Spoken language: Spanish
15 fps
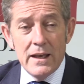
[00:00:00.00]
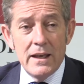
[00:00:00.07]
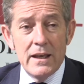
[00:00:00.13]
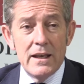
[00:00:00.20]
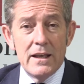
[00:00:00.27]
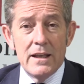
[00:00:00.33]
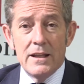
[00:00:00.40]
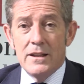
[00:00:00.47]

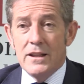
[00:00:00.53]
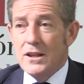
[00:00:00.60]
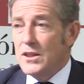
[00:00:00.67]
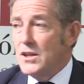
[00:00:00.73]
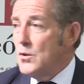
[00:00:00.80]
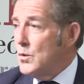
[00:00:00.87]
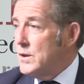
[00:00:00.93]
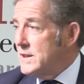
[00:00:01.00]
eh, de
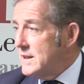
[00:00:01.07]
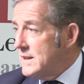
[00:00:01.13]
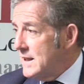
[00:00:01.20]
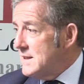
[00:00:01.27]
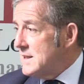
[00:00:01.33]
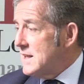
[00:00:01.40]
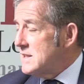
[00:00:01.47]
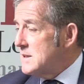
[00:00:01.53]
cincuenta y
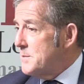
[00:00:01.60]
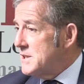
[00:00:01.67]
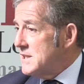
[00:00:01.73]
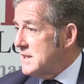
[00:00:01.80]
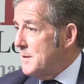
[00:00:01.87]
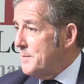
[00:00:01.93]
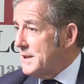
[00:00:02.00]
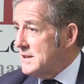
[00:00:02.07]
tantas las
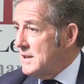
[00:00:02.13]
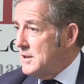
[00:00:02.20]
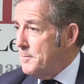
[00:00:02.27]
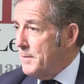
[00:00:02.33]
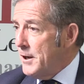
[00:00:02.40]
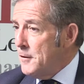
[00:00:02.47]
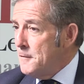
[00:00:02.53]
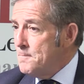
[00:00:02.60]
empresas que
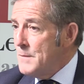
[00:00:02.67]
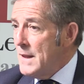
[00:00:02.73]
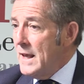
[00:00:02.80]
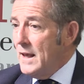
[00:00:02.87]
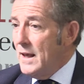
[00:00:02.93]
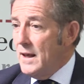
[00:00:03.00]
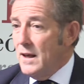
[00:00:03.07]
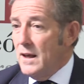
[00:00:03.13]
participaron.
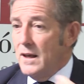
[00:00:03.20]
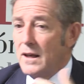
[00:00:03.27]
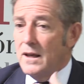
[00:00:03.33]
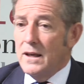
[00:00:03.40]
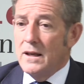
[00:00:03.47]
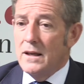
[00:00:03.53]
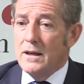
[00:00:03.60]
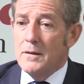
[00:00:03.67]

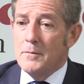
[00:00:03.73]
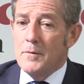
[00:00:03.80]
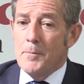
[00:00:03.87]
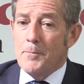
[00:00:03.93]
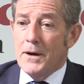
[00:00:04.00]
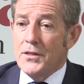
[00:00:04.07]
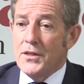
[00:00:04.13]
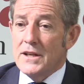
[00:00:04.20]
Eh, me
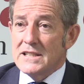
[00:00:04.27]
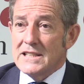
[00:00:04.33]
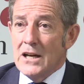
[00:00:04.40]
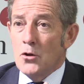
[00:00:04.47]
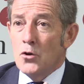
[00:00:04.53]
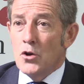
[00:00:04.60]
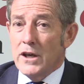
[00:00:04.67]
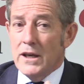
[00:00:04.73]
parece que es
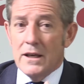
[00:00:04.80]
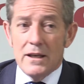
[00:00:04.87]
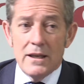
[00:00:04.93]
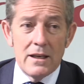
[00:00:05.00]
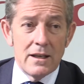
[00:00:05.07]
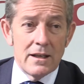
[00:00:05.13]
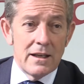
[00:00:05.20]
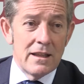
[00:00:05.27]
algo que
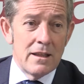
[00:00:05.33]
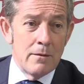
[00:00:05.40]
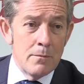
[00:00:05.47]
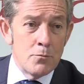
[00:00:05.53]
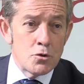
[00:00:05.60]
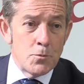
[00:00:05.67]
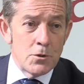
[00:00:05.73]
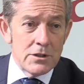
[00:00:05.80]

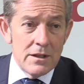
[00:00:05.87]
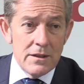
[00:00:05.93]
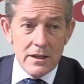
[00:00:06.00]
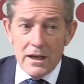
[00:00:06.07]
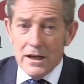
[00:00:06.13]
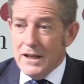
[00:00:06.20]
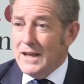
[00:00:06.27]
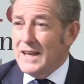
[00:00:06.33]
debemos
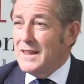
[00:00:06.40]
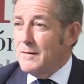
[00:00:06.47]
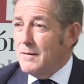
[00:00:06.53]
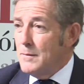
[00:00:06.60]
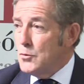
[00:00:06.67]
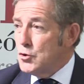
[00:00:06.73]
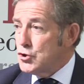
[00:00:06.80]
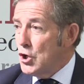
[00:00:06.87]
potenciar y que
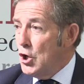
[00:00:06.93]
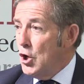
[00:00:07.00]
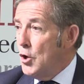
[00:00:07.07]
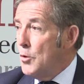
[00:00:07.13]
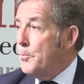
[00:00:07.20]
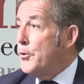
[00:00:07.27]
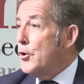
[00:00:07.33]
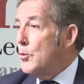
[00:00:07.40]
debemos
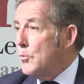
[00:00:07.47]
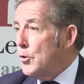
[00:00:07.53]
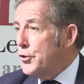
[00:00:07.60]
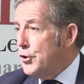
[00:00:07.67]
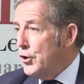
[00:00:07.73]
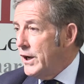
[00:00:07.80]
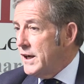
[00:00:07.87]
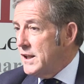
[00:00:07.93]

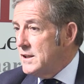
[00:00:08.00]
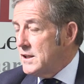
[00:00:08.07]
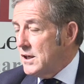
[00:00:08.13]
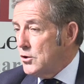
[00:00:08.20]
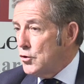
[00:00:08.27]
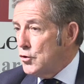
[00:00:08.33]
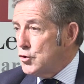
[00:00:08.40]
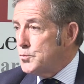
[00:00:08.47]
promocionar
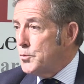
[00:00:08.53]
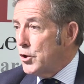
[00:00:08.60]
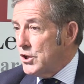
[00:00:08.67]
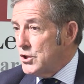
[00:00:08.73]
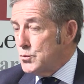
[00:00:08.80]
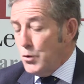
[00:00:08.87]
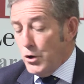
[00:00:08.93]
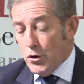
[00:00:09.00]
entre todos
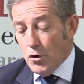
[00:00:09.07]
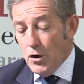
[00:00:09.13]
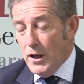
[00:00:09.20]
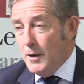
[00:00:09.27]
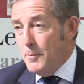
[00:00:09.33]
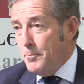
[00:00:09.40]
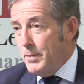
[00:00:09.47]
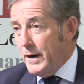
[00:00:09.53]
porque es bueno
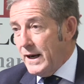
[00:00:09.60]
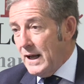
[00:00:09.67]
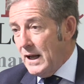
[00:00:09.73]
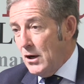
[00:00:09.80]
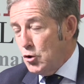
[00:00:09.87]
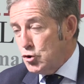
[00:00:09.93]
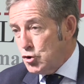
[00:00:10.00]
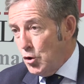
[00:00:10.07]

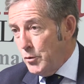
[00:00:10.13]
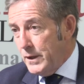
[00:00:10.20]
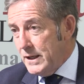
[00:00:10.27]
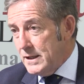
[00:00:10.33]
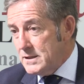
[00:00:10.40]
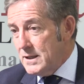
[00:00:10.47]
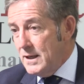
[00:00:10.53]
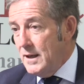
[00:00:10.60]
para los
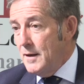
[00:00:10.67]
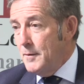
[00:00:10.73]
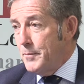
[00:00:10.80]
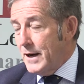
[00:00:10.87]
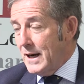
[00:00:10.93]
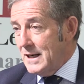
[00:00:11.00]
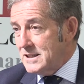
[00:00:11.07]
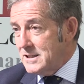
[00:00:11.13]
jóvenes,
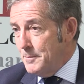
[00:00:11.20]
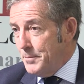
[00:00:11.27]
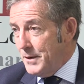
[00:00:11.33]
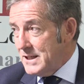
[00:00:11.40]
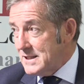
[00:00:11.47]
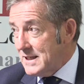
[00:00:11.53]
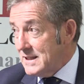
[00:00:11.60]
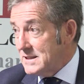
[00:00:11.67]
para las
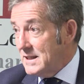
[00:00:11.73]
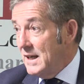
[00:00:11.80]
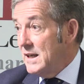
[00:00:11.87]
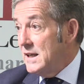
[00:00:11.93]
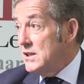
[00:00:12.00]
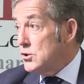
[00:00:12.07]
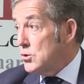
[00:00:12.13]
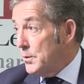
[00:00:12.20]
empresas
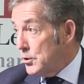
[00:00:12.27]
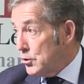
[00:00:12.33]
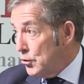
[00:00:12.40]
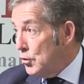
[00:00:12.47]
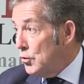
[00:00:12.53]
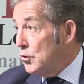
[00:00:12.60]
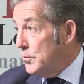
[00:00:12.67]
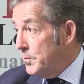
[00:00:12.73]
y sobre
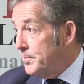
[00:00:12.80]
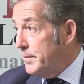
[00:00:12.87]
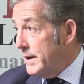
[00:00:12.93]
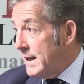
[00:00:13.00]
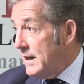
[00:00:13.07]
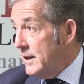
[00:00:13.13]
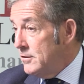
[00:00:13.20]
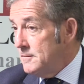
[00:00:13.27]
todo
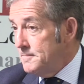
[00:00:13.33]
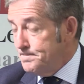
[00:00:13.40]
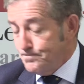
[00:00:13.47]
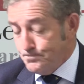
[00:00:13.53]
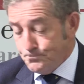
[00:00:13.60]
para León.